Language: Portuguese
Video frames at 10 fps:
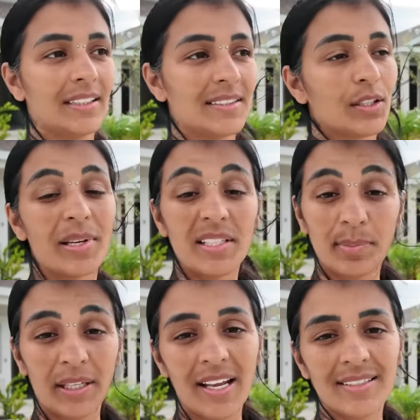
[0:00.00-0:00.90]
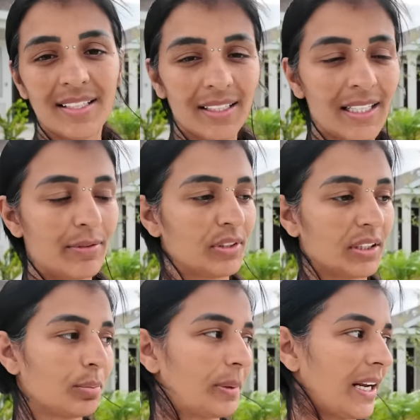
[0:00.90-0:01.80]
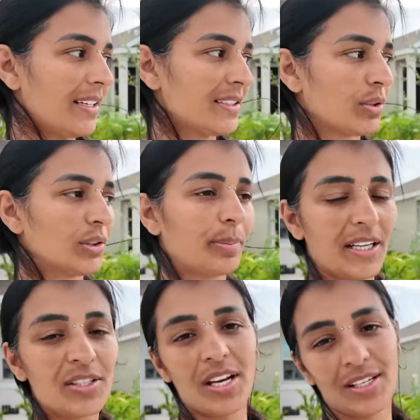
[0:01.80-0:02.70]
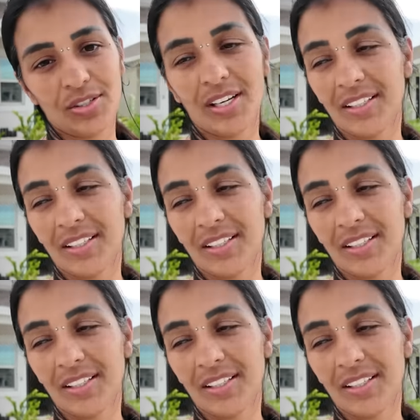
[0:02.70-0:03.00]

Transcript: tá sendo uma experiência incrível, tanto para eles quanto pra gente,